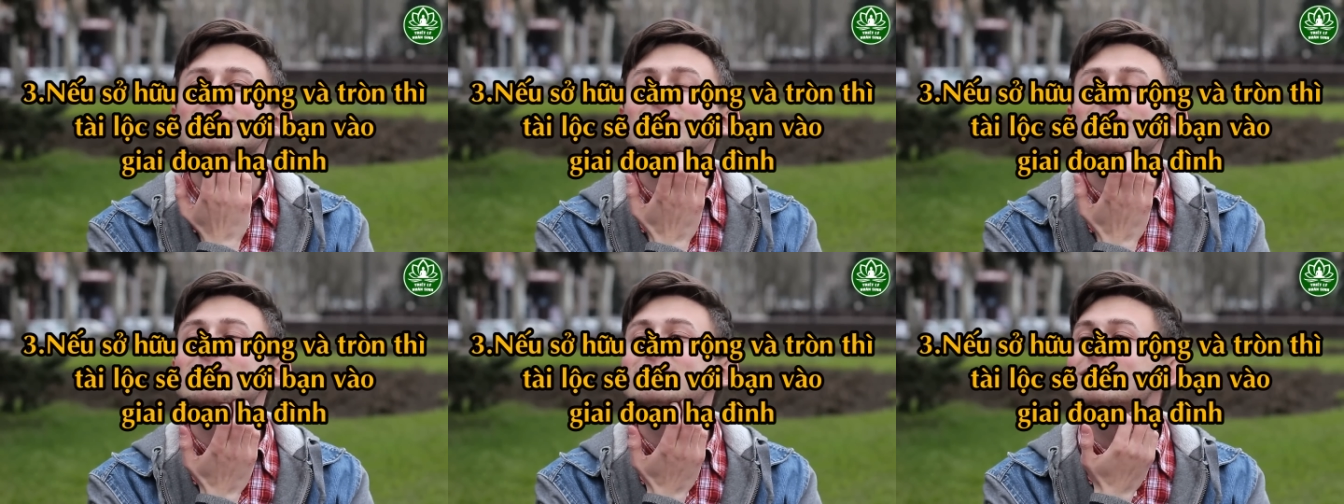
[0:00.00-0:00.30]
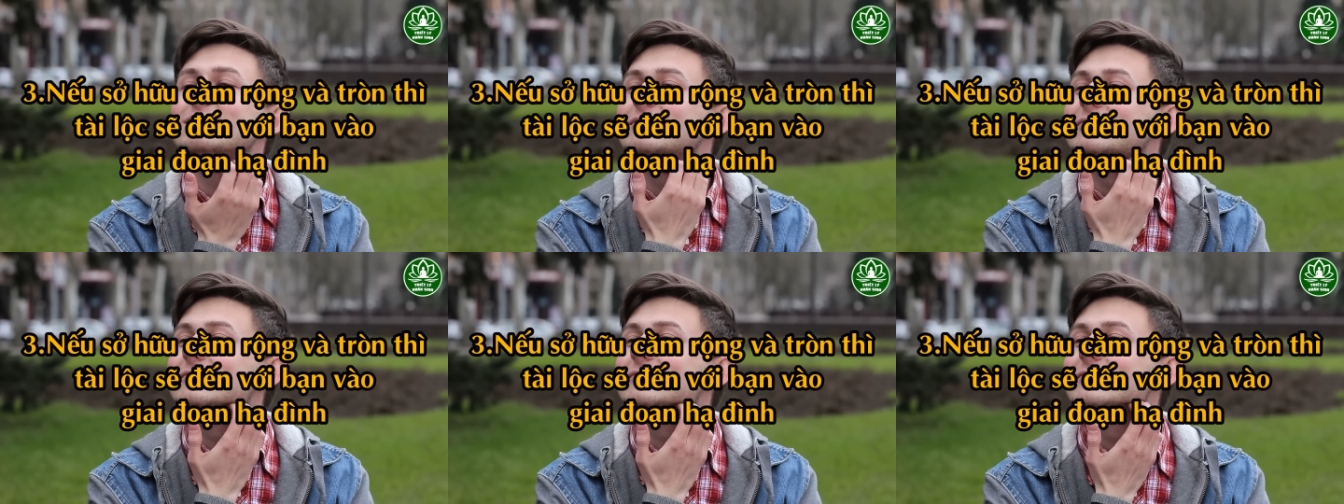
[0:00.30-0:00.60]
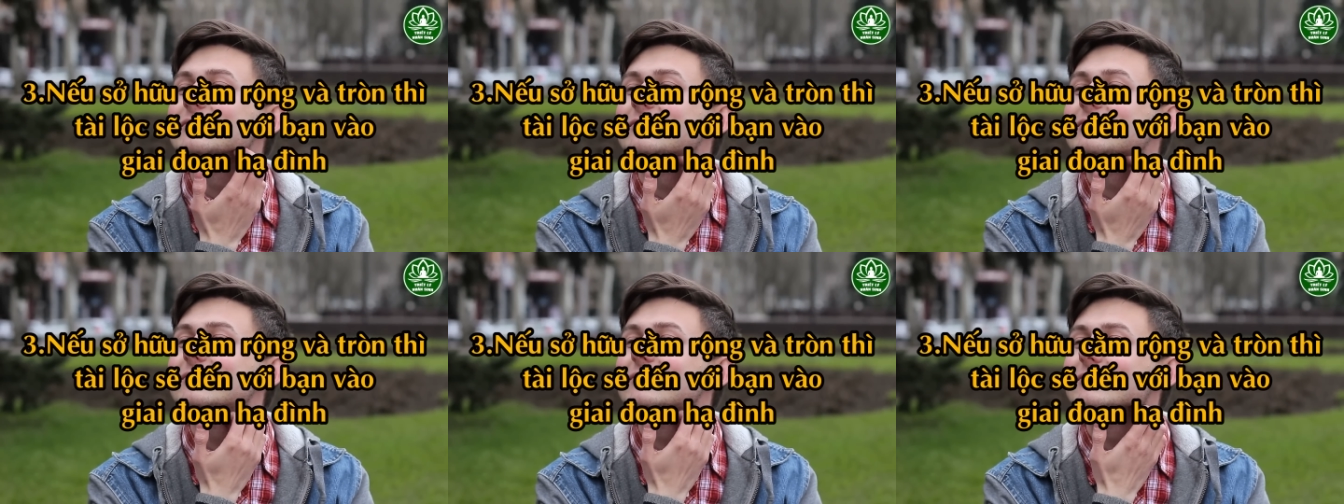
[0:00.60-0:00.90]
Nếu sở
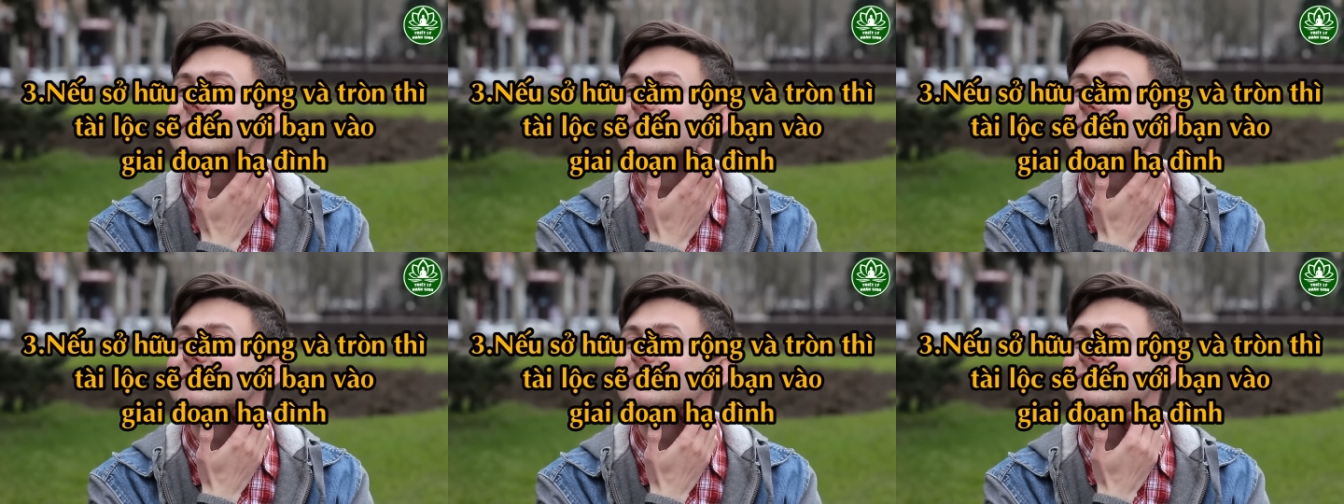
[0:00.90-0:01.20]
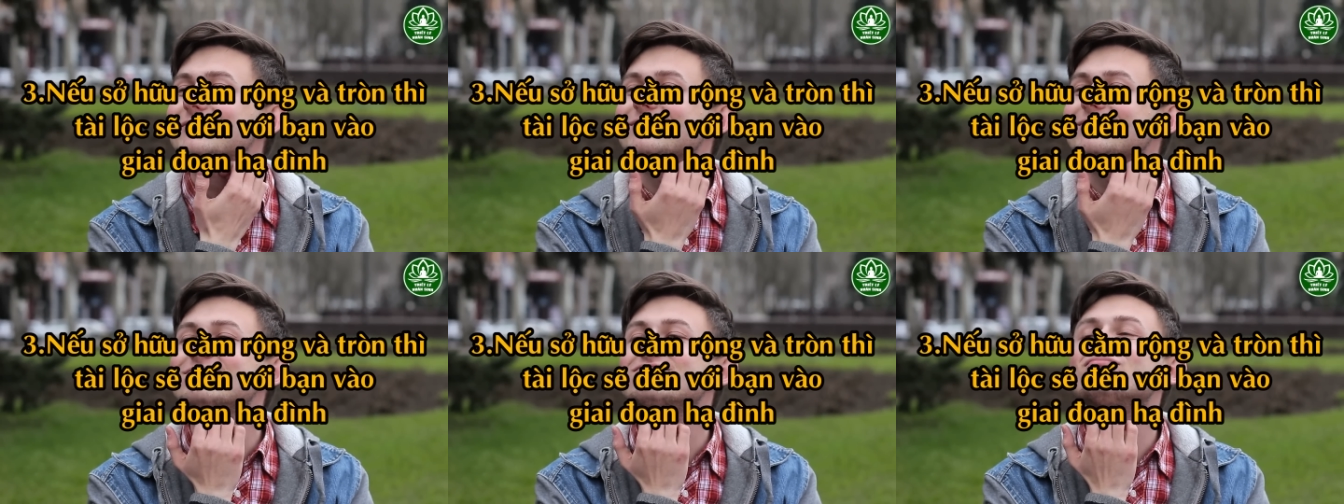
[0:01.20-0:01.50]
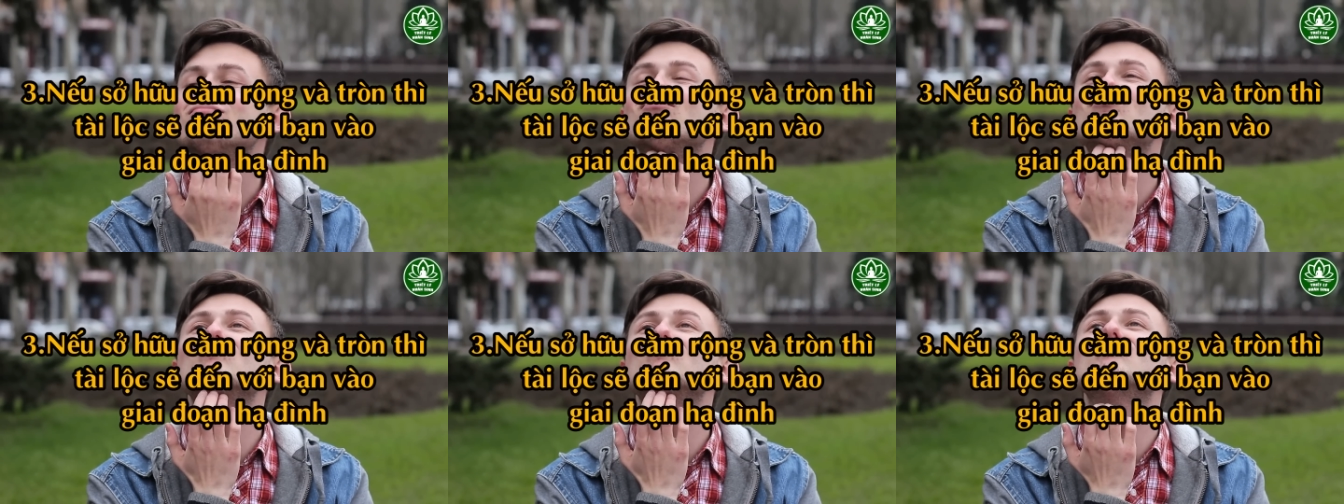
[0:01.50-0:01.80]
hữu cầm rộng
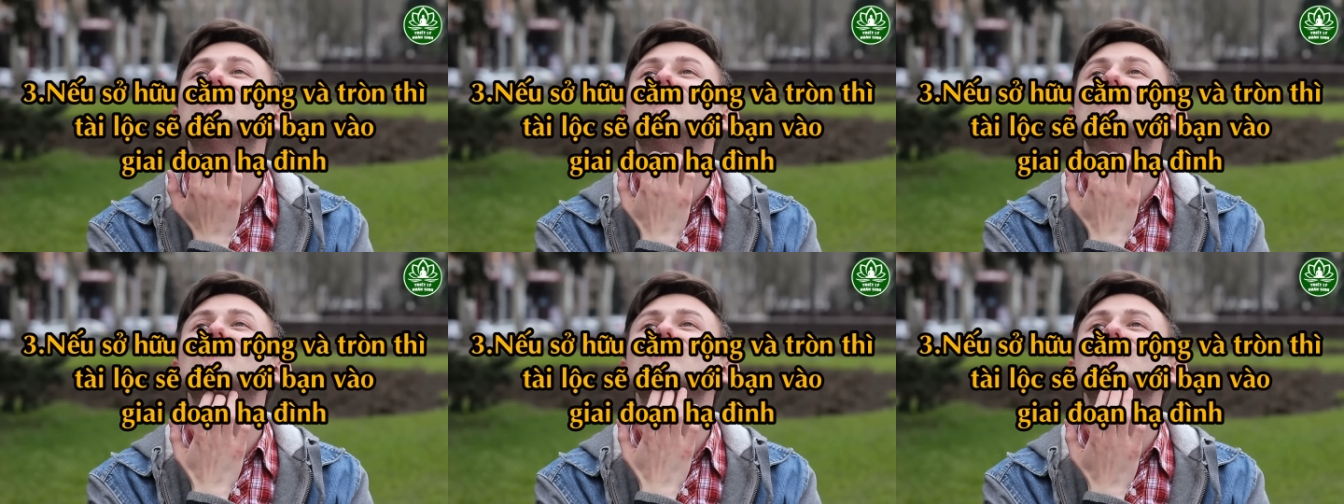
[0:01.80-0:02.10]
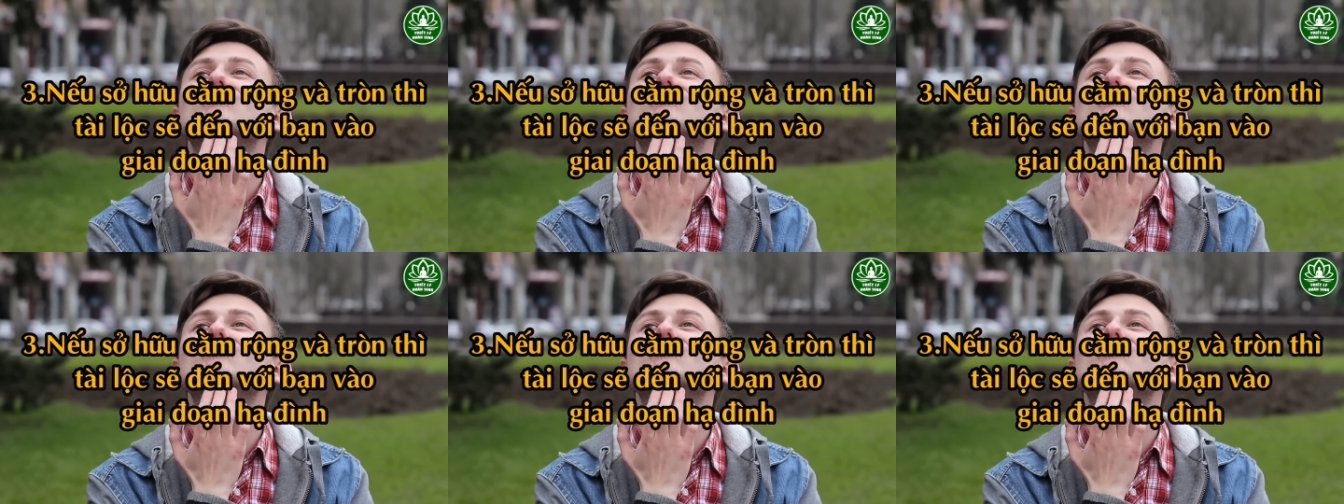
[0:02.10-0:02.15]
và tròn